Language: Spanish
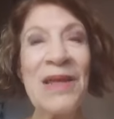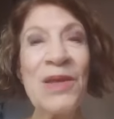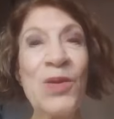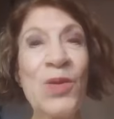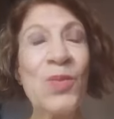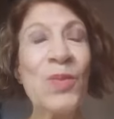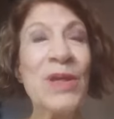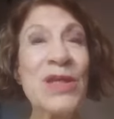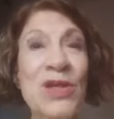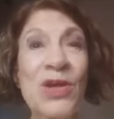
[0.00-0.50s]

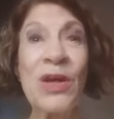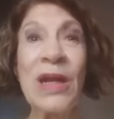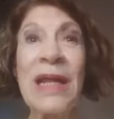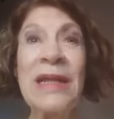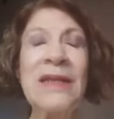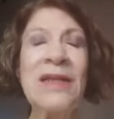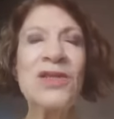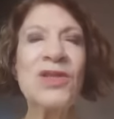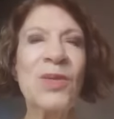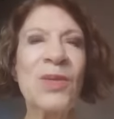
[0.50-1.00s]
Y un beso
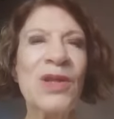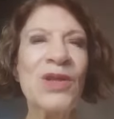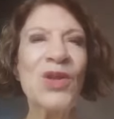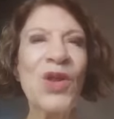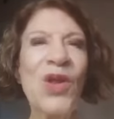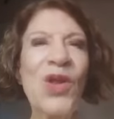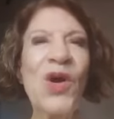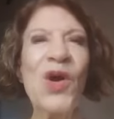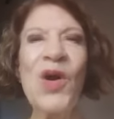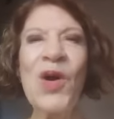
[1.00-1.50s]
grande sobre
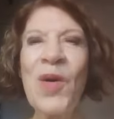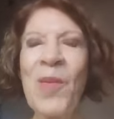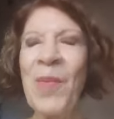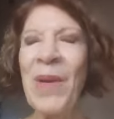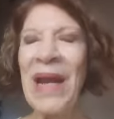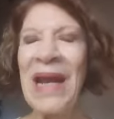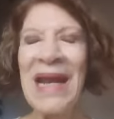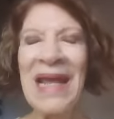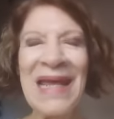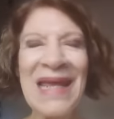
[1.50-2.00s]
todo
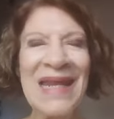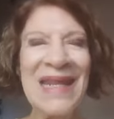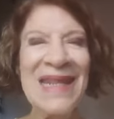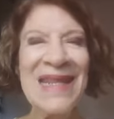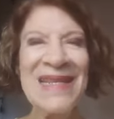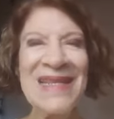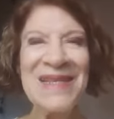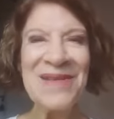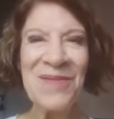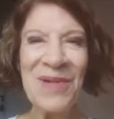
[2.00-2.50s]
para la
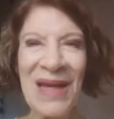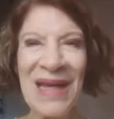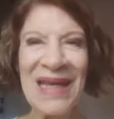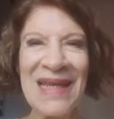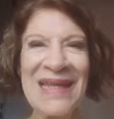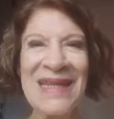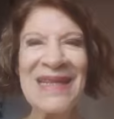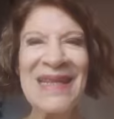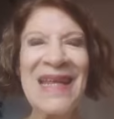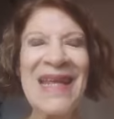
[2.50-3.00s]
queridísima
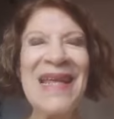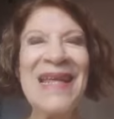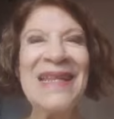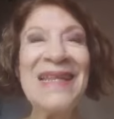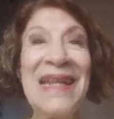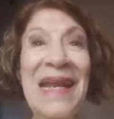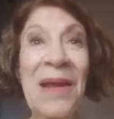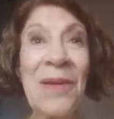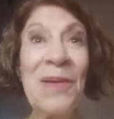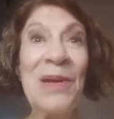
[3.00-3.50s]
gente
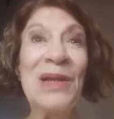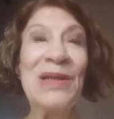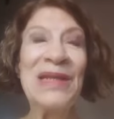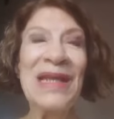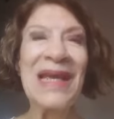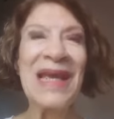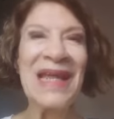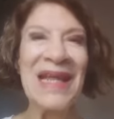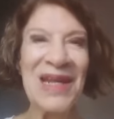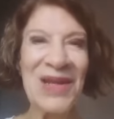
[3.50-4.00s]
de la
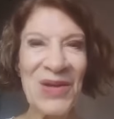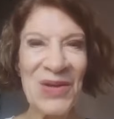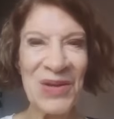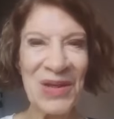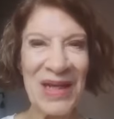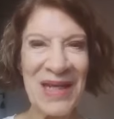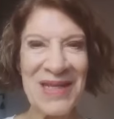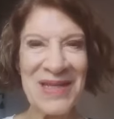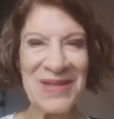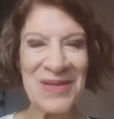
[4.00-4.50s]
Biblioteca del
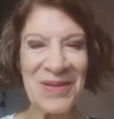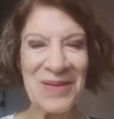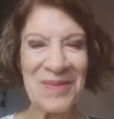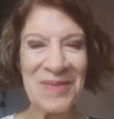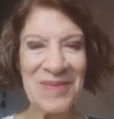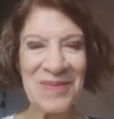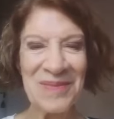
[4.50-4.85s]
Congreso.